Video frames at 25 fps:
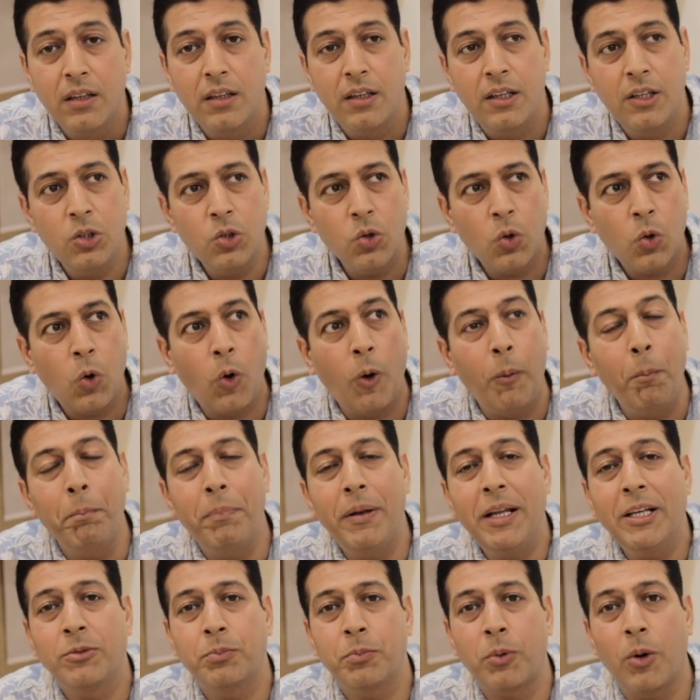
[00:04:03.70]
कि जो
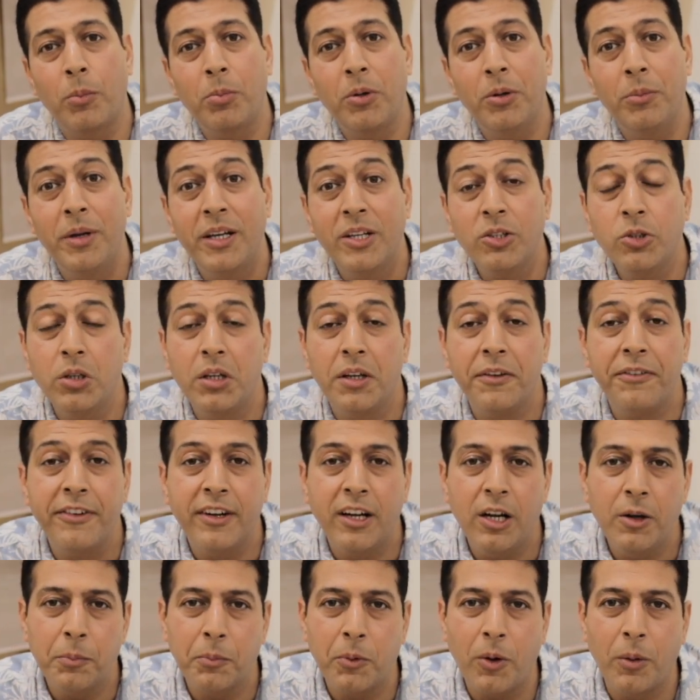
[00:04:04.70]
कॉम्प्लेक्स प्रॉब्लम है जो
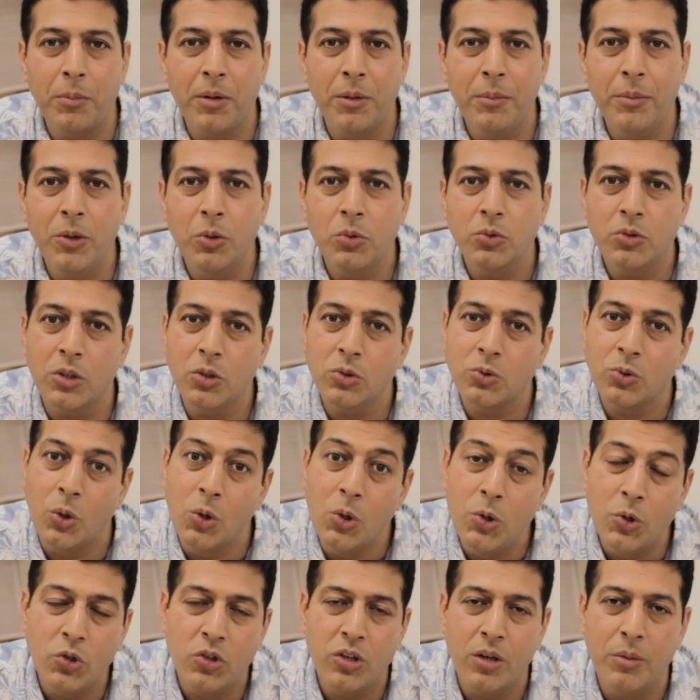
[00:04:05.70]
डिफिकल्ट प्रॉब्लम है उसका
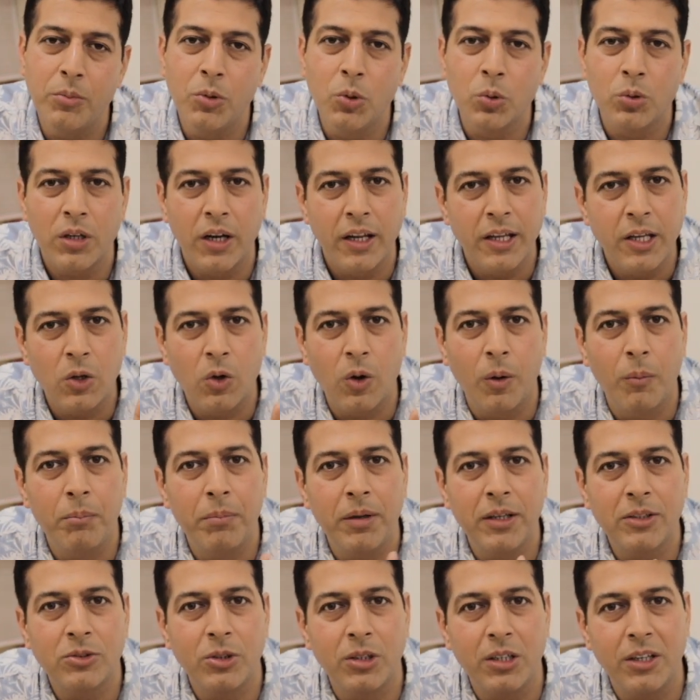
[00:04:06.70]
सोल्यूशन भी उतना ही
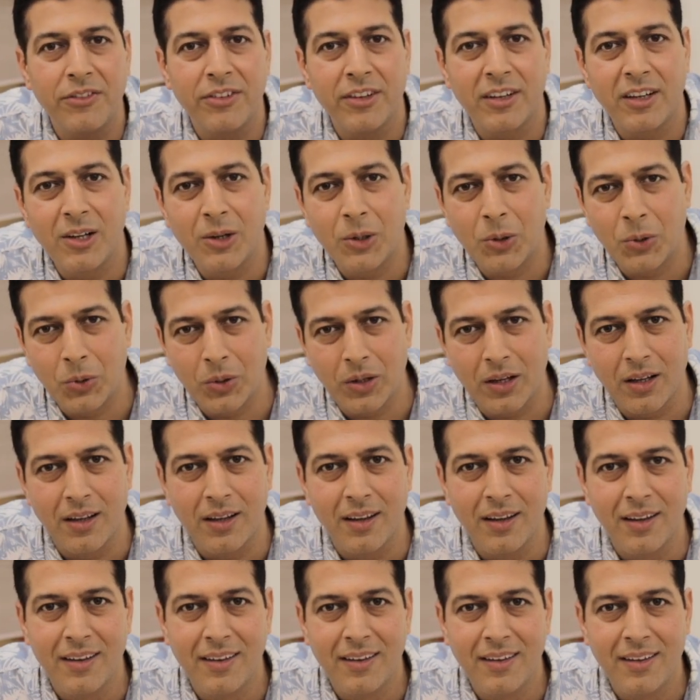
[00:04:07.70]
कॉम्प्लेक्स और डिफिकल्ट होगा
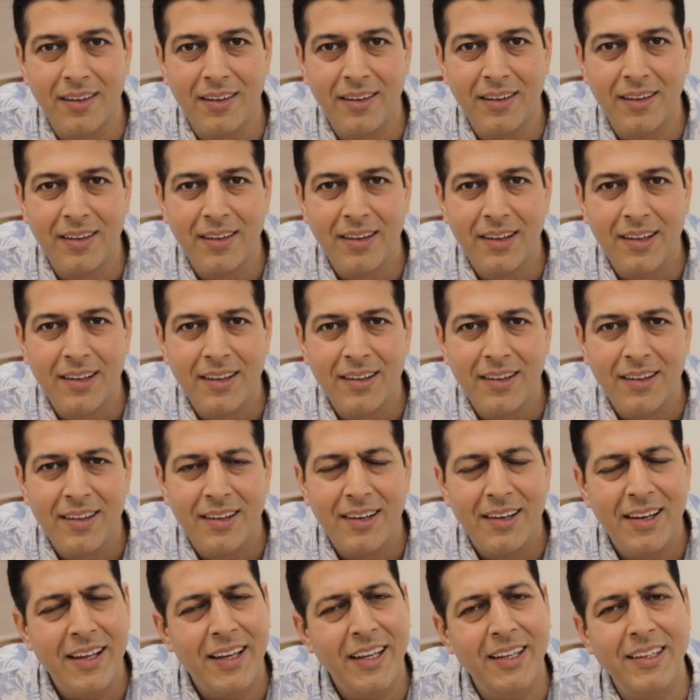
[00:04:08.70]

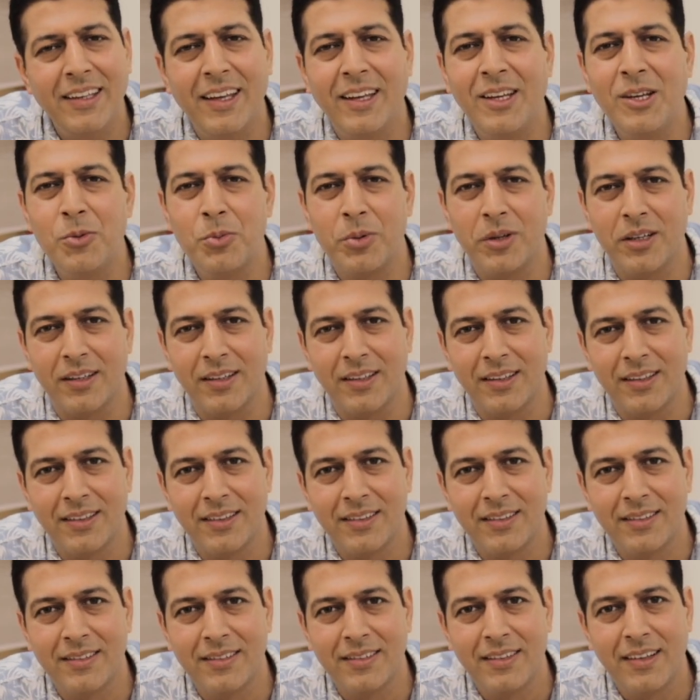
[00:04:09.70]
लेकिन यहीं पे
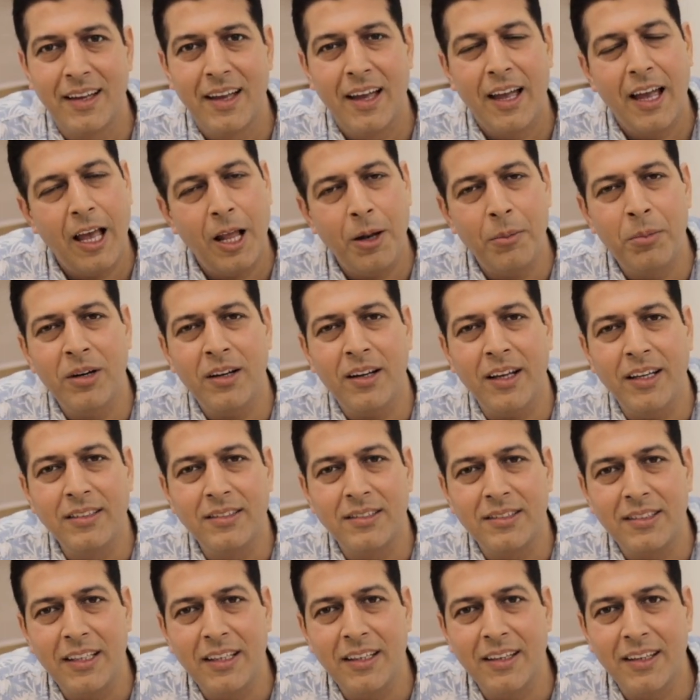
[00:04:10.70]
एल्बर्ट
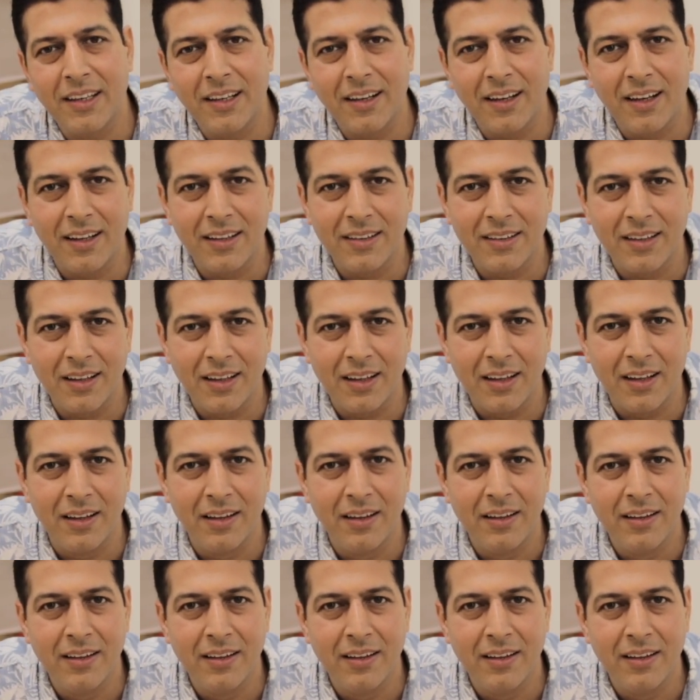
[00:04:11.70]
आइंस्टीन ने कहा था